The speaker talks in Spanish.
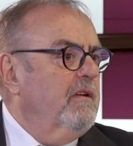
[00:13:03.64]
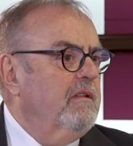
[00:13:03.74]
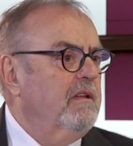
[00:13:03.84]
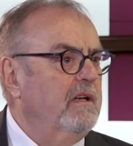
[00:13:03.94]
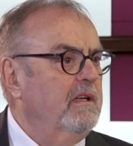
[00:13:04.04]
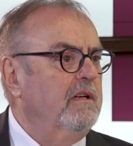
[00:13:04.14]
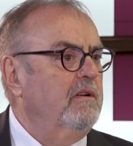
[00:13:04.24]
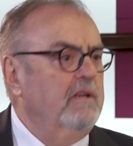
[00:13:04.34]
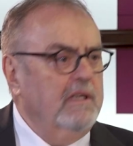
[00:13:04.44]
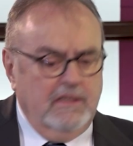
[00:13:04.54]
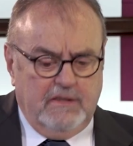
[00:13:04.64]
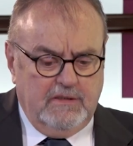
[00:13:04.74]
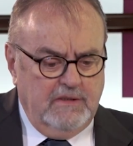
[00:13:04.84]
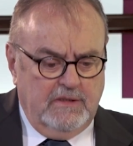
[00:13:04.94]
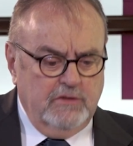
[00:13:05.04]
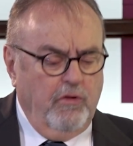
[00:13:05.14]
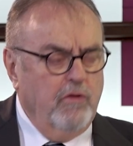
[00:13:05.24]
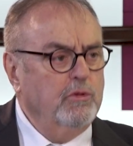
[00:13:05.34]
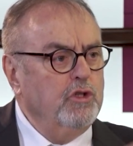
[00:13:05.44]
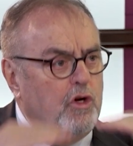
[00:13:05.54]
quiero decir. Eh, todo
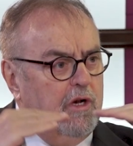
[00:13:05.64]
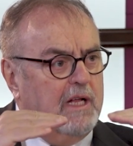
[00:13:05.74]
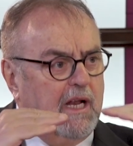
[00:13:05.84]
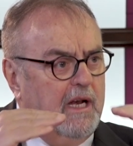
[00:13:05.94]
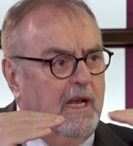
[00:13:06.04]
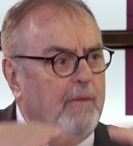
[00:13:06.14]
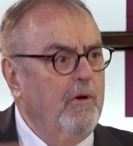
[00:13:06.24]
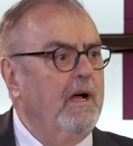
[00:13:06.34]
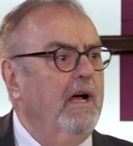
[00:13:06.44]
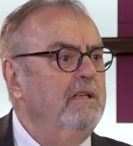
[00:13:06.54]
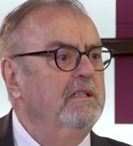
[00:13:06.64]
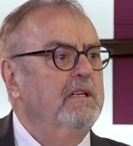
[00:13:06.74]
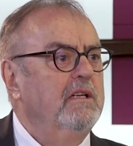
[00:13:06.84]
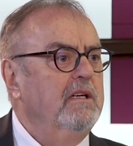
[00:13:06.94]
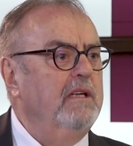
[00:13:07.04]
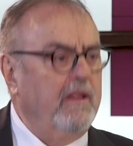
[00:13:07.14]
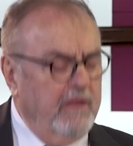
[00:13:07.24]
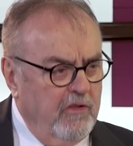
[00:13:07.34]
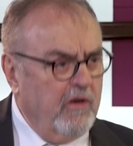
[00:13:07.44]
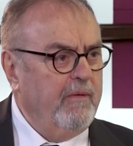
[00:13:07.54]
el mundo con el carne en la boca y
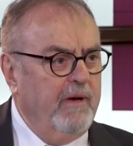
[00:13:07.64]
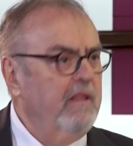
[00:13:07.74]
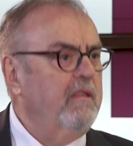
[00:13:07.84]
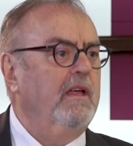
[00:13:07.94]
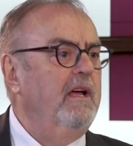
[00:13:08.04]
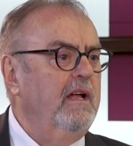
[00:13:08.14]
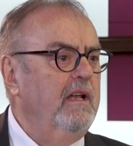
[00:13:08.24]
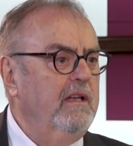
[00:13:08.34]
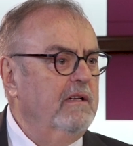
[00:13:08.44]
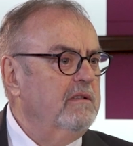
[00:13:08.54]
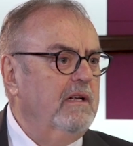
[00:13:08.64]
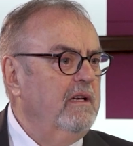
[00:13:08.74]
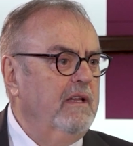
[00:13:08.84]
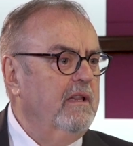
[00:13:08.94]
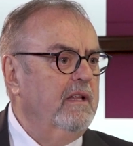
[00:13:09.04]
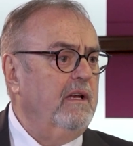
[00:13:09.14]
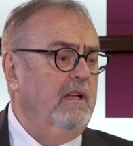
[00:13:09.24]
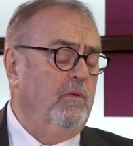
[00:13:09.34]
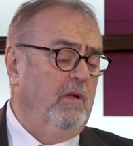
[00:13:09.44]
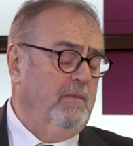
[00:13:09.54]
haciendo reverencia al, líder.
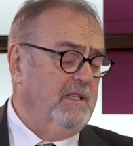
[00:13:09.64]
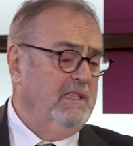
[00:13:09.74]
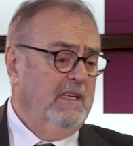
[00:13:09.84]
Luego, además,